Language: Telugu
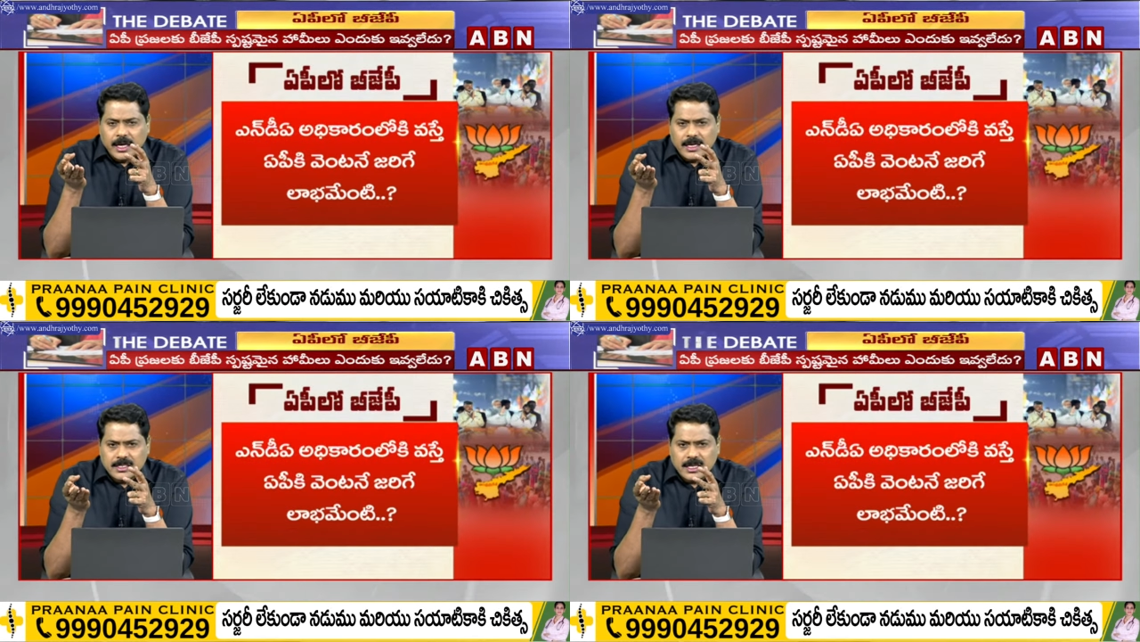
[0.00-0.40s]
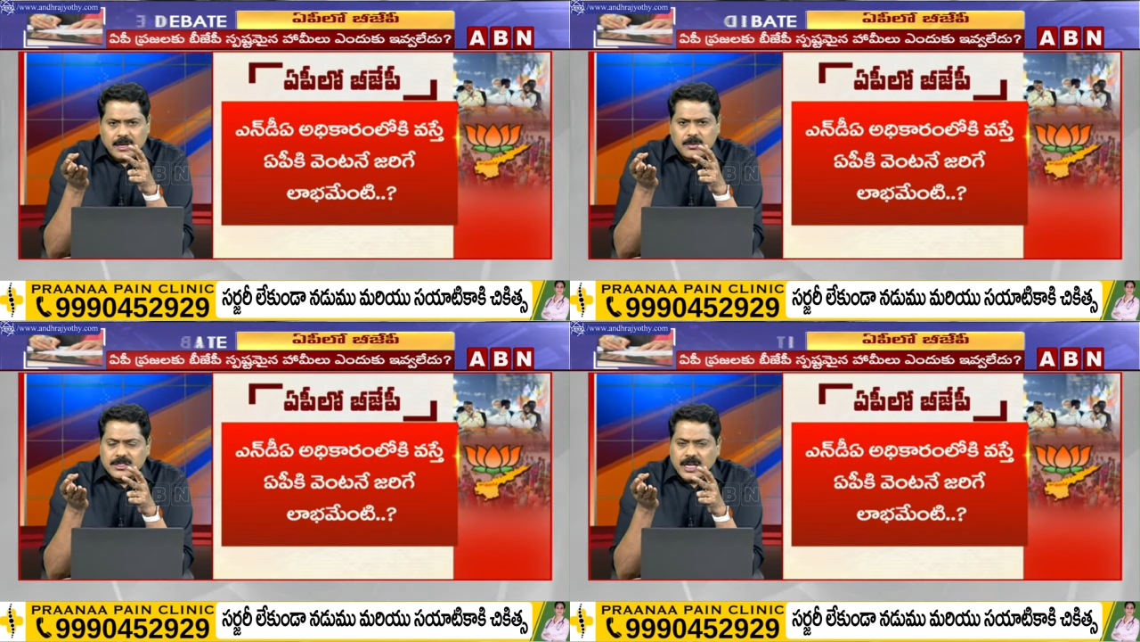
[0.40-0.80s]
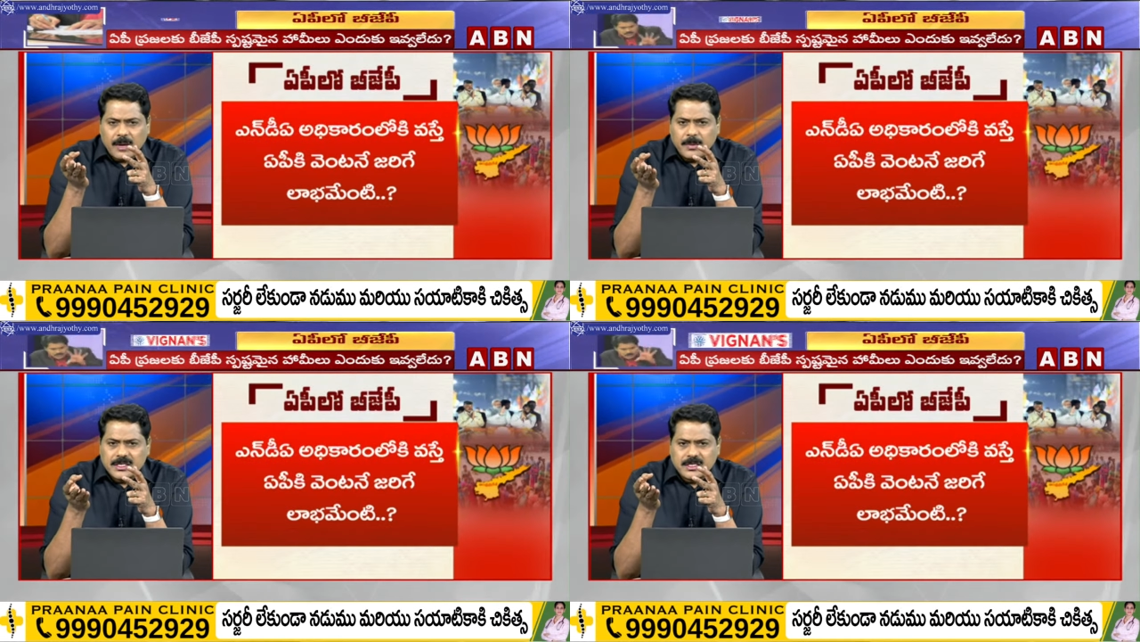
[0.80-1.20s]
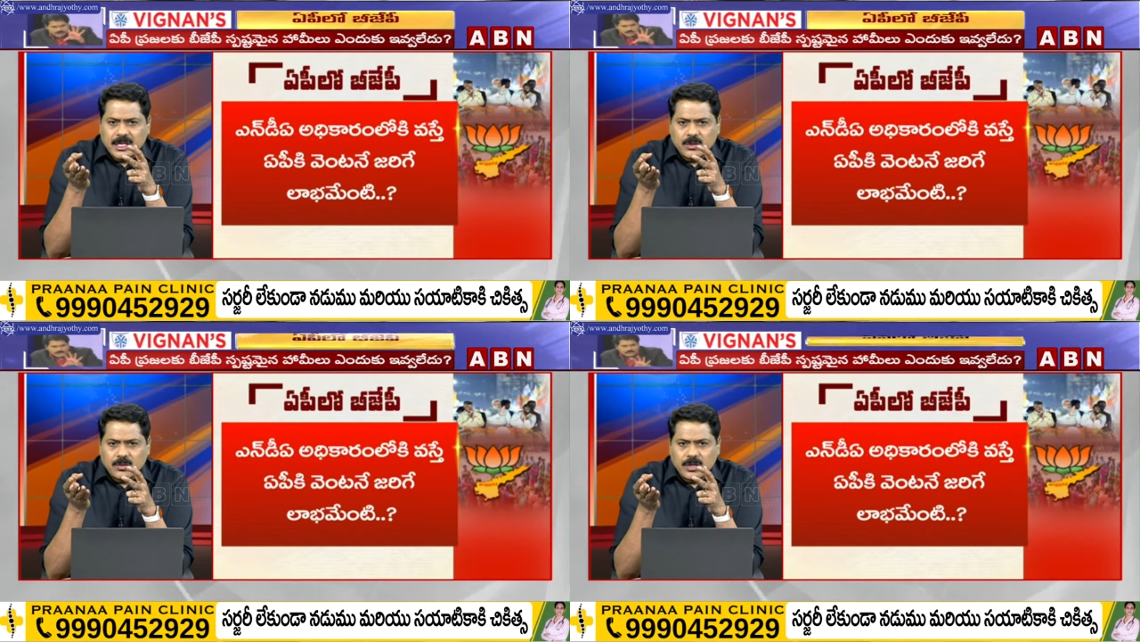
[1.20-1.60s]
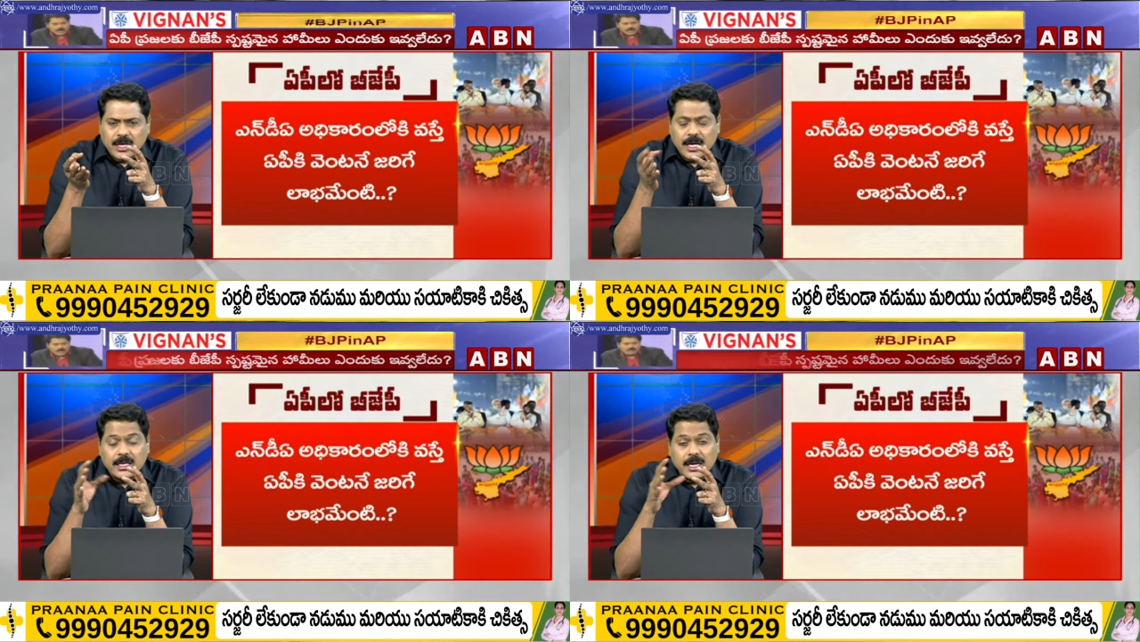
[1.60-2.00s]
ఎలక్షన్ కమిషన్ ఆపేసింది అనుకోండి
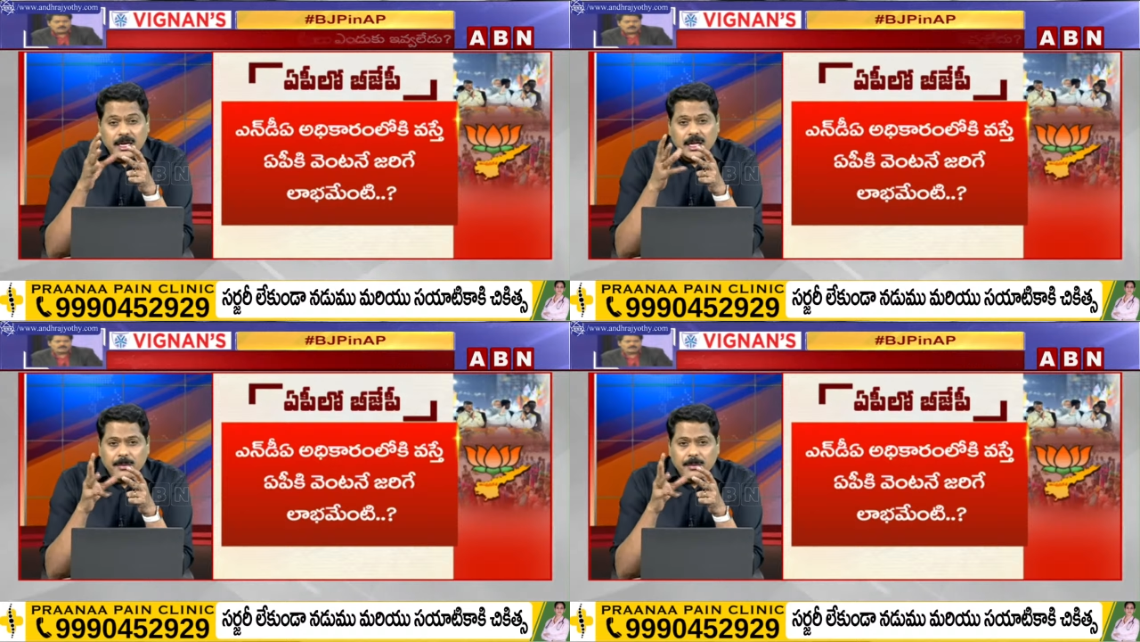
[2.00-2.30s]
కానీ ఏంటి ఆ